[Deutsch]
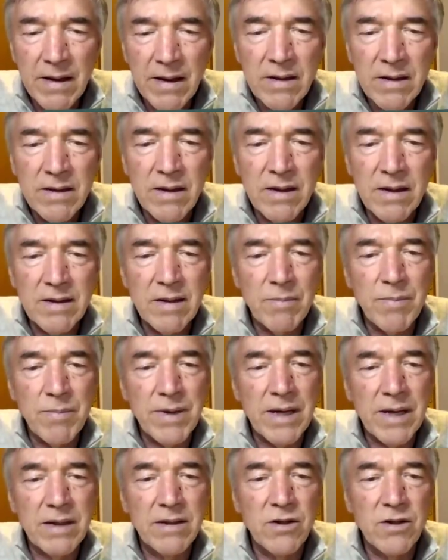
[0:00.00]
die ich dann
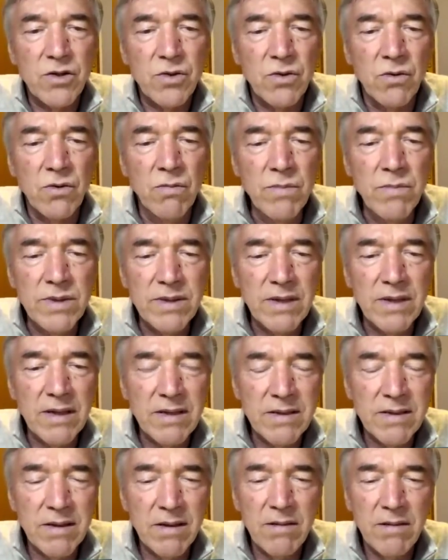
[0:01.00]
praktisch
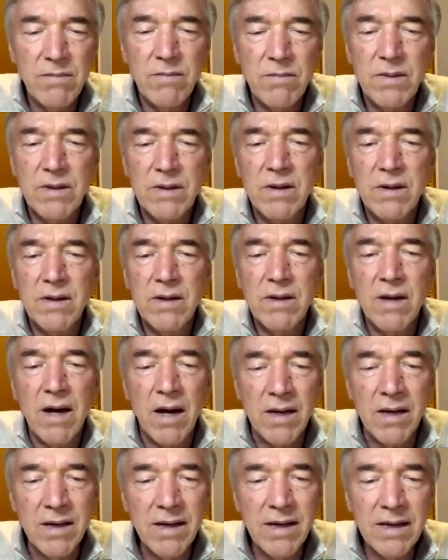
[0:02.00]
umsetze mit der
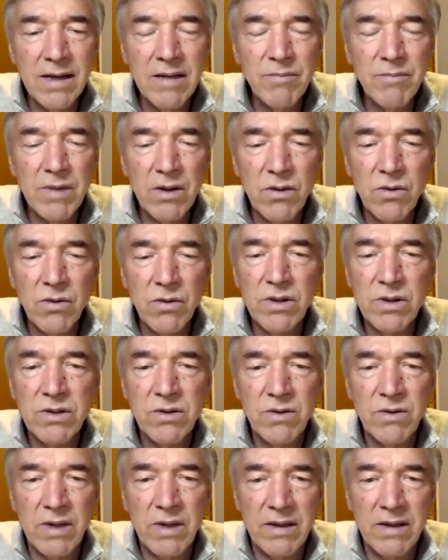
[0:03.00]
Anliegenmethode,
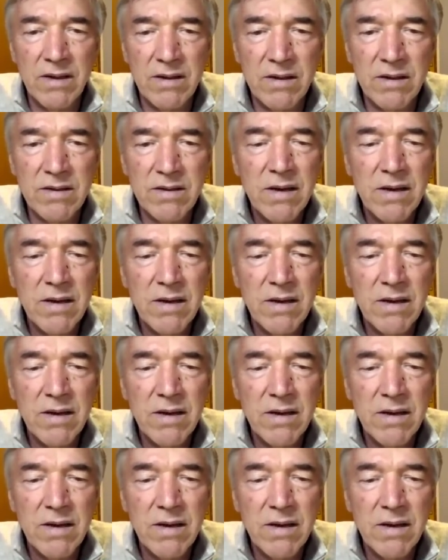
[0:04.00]
so nenne ich das,